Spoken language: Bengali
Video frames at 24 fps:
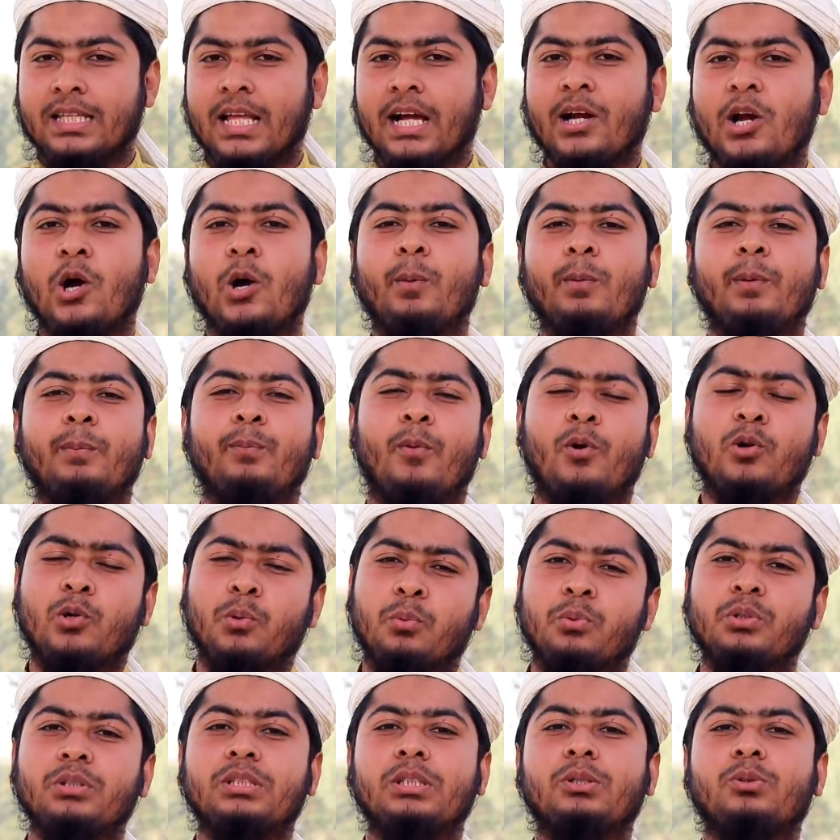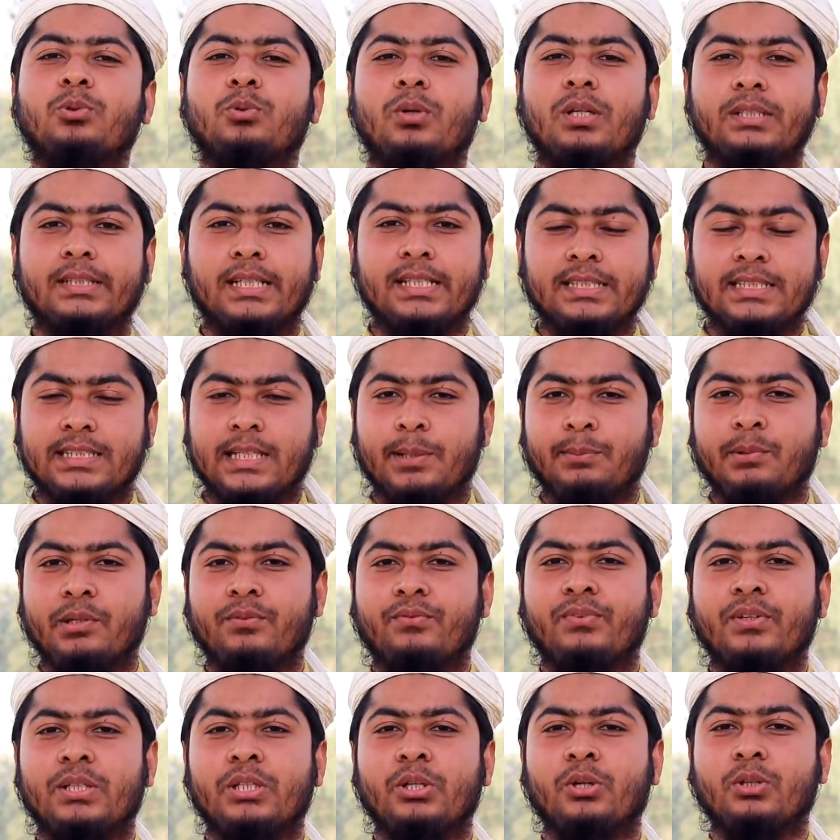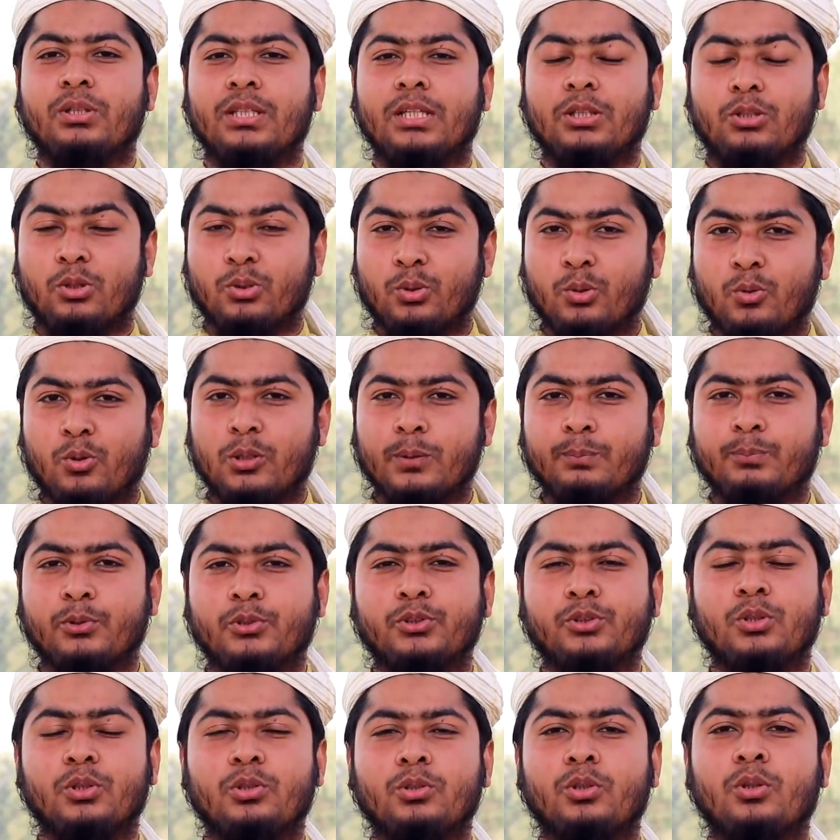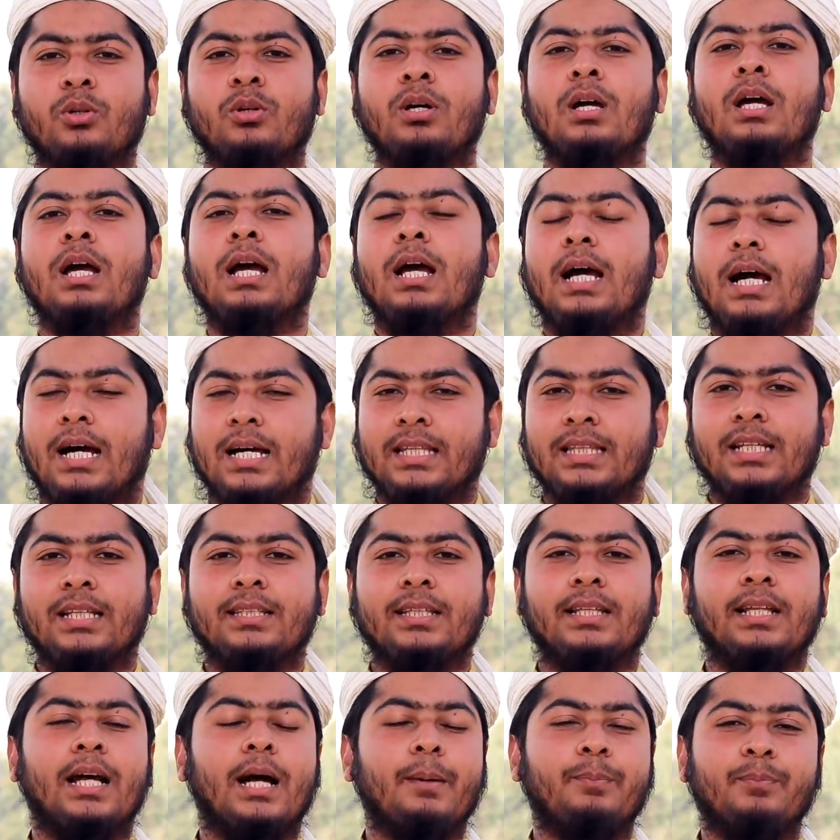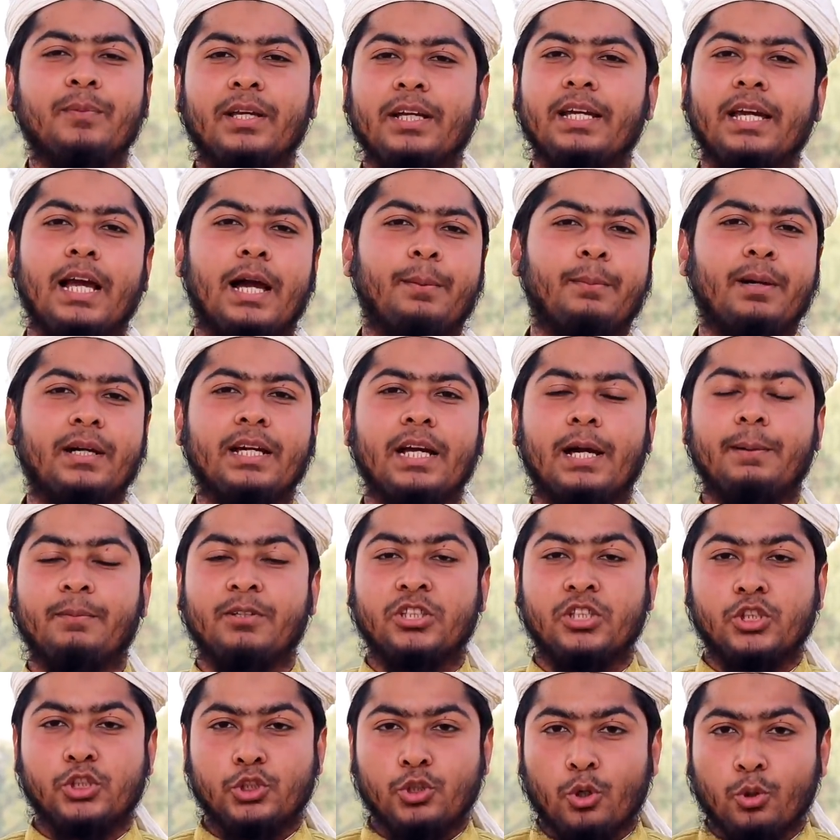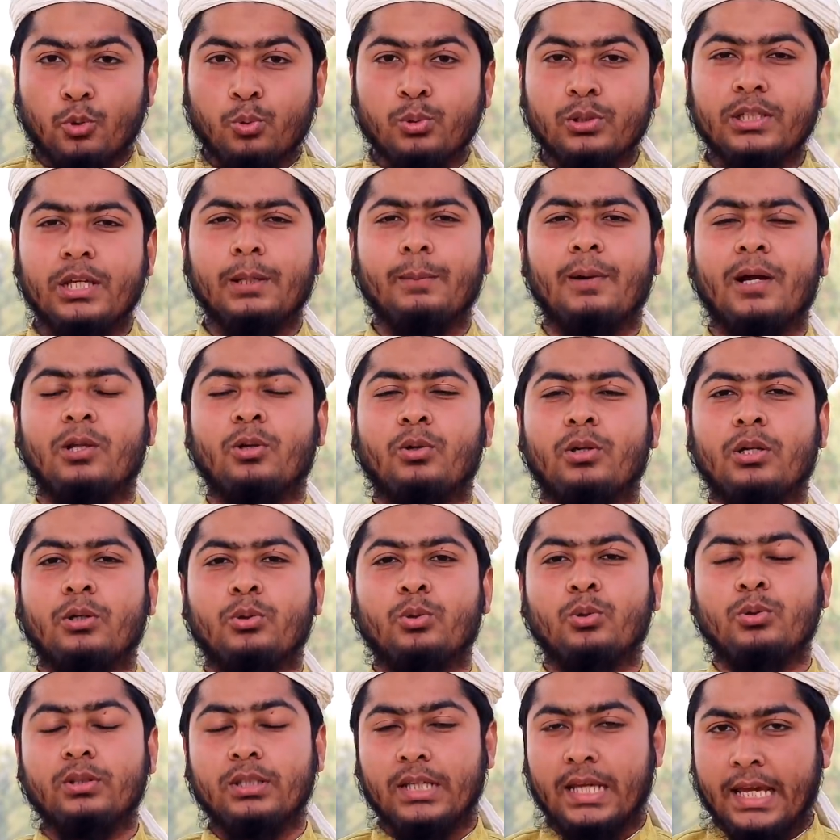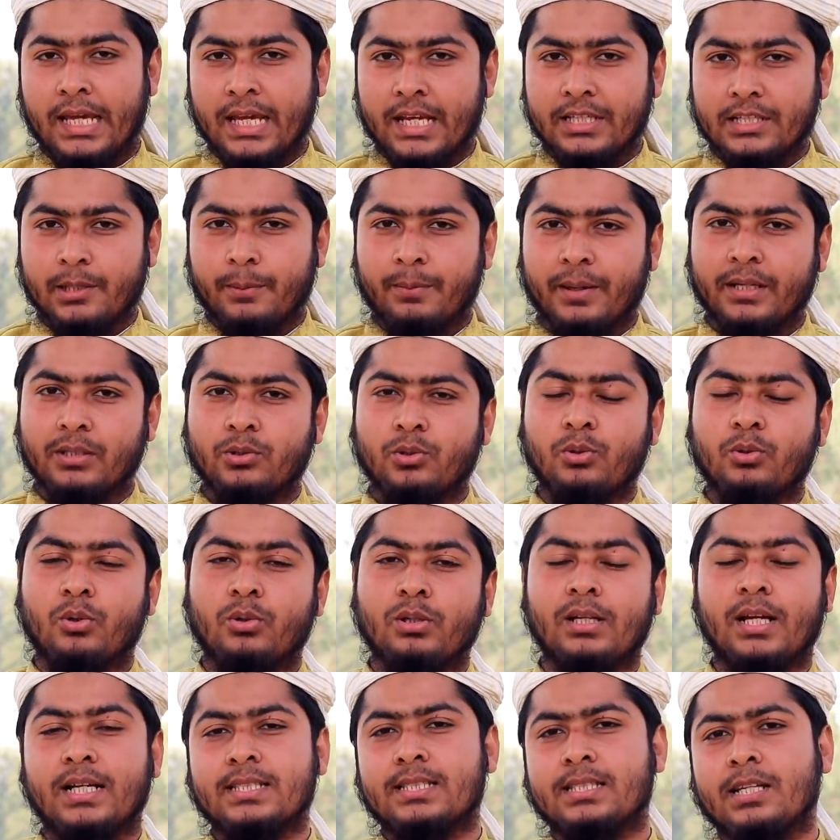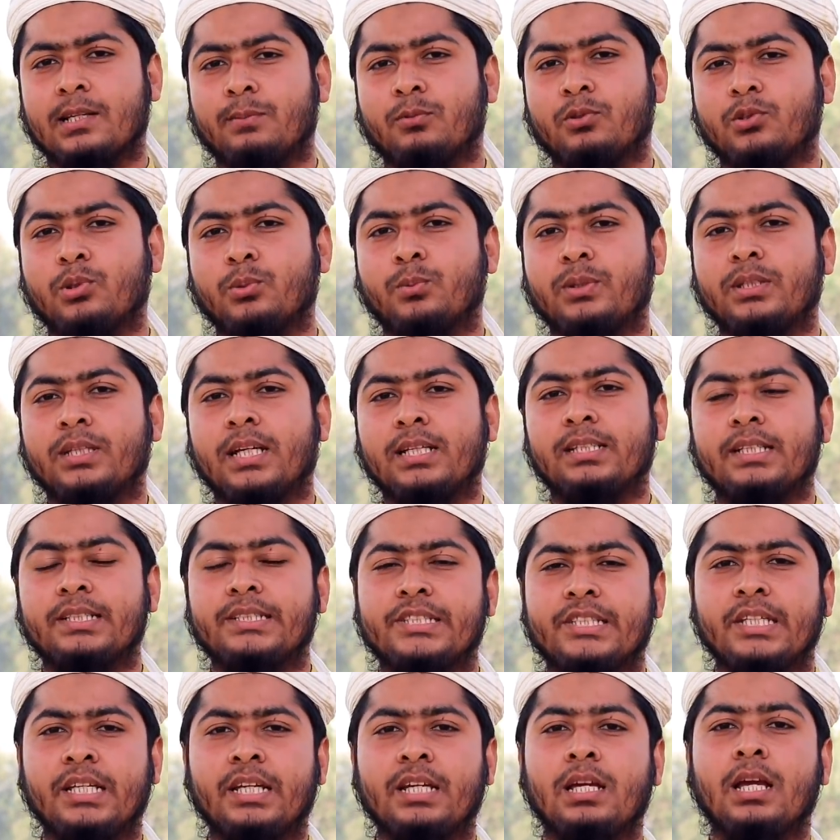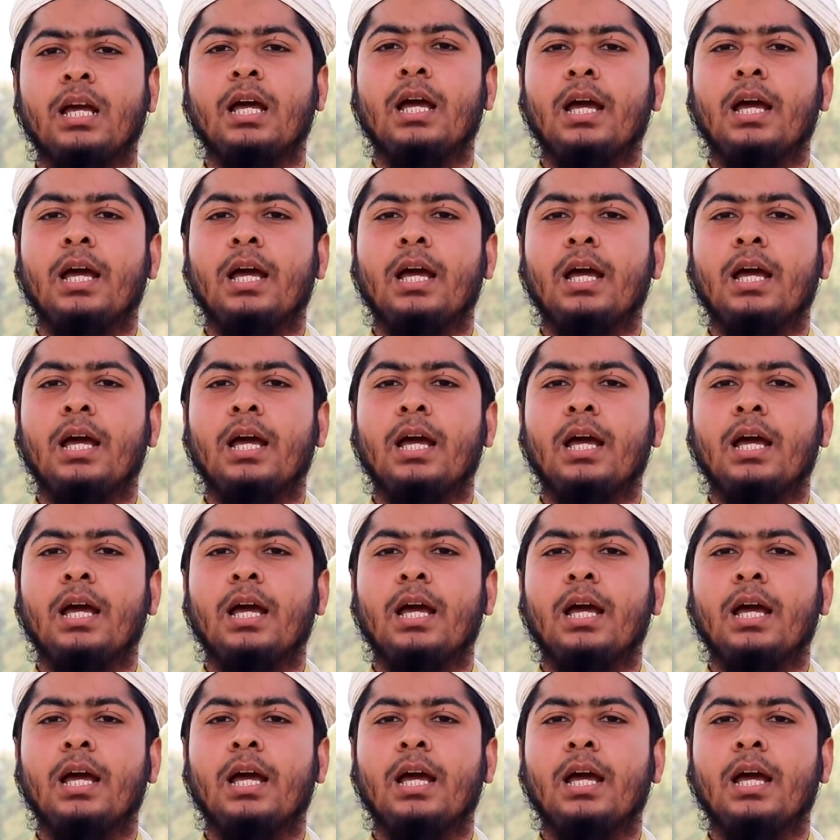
দেখা হবে পরবর্তী কোনো একটা ইসলামিক ভিডিওতে ততক্ষণ পর্যন্ত আল্লাহ তালা আপনাকে আমাকে আমাদের সকলকে ভালো রাখুন এই আশা ব্যক্ত করে আজকের মতো বিদায় নিচ্ছি